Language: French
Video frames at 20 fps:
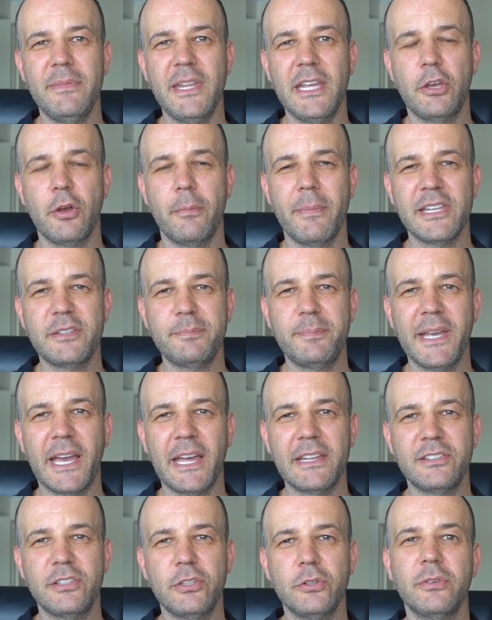amené comme
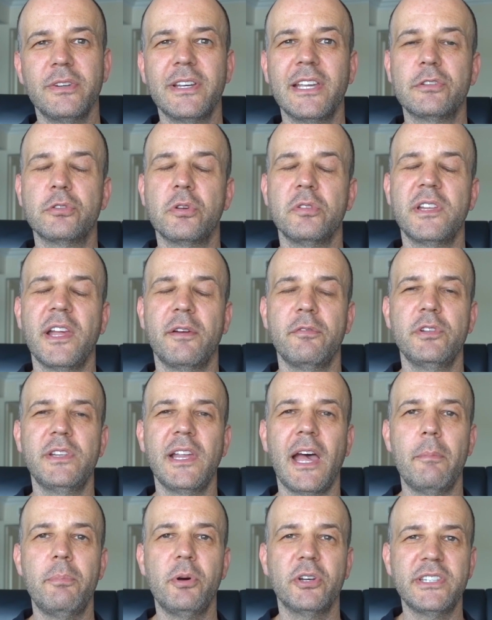inspiration, qu'est-ce que ça vous
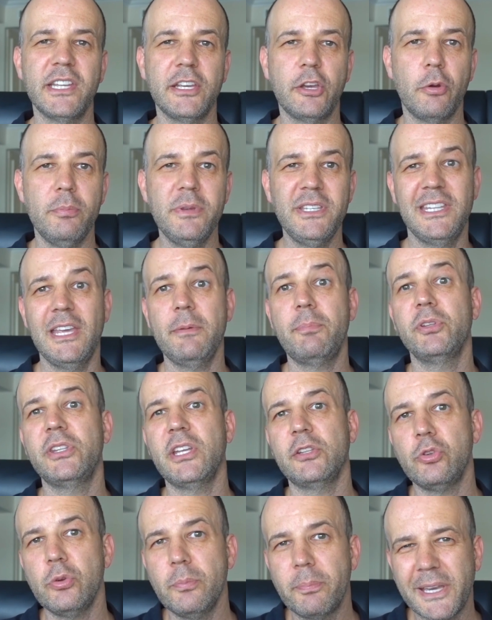a apporté comme idée,
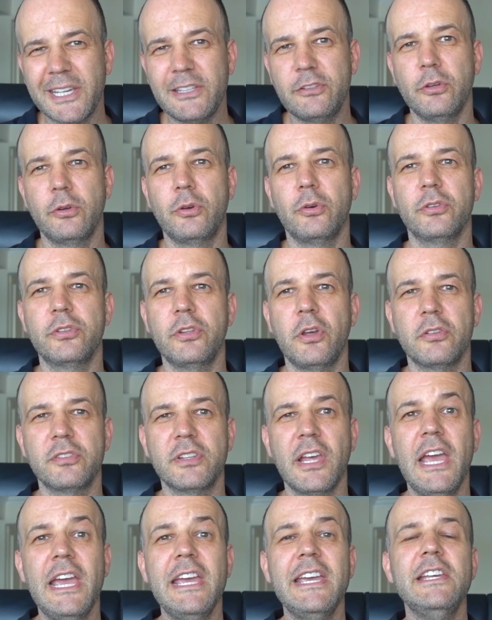peut-être une prise de conscience,
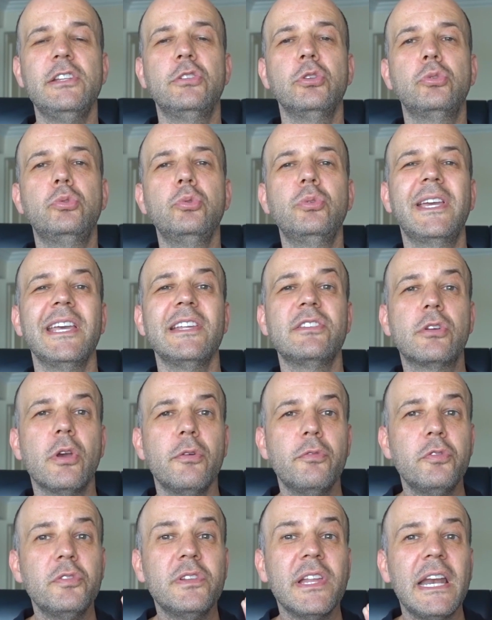et surtout qu'est-ce que
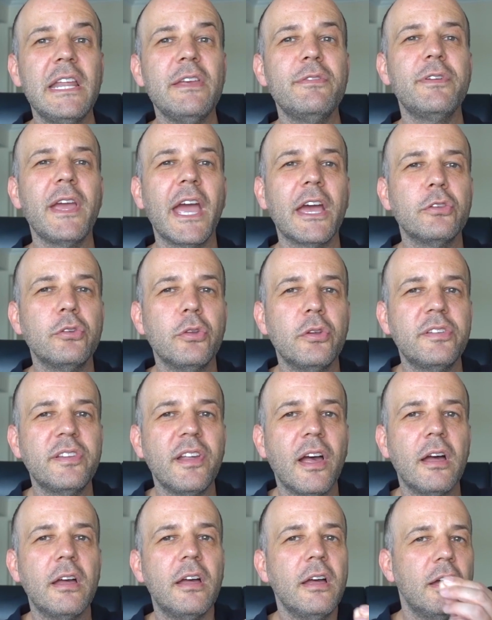vous allez faire de
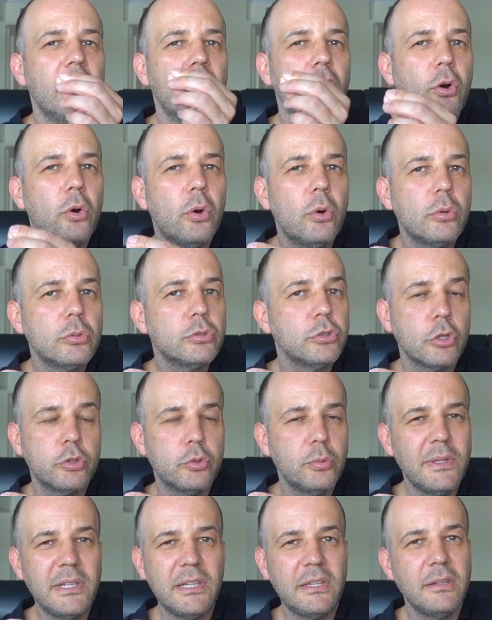ça
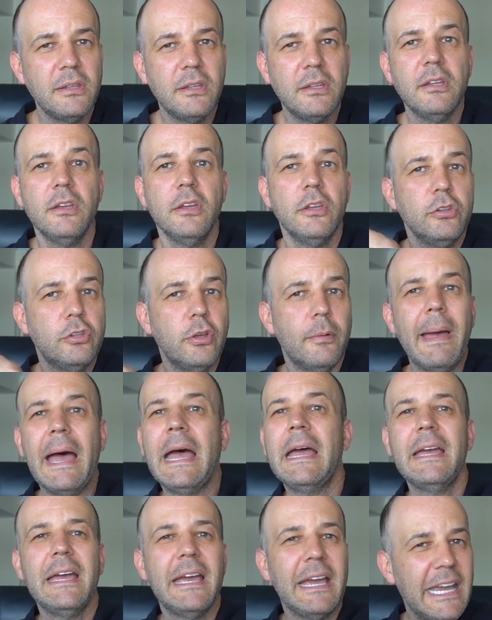aujourd'hui,
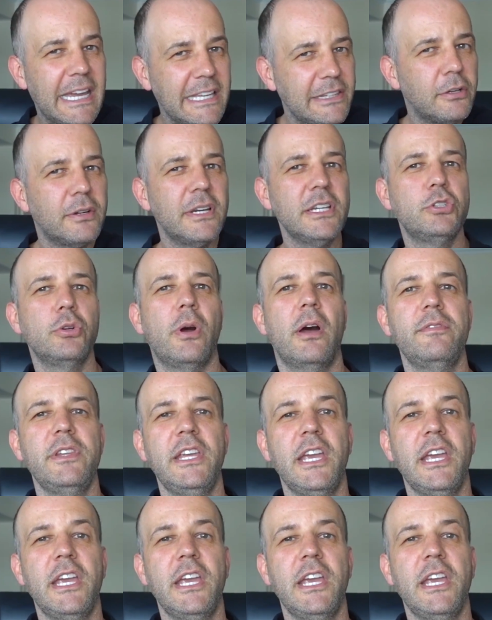demain et dans les jours à